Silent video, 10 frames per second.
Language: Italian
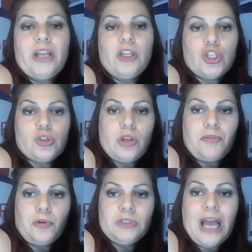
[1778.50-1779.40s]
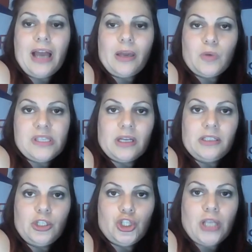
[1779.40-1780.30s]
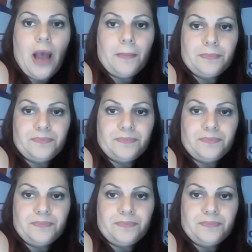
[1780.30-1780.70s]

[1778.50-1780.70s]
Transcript: hai deciso di affrontare questa criticità?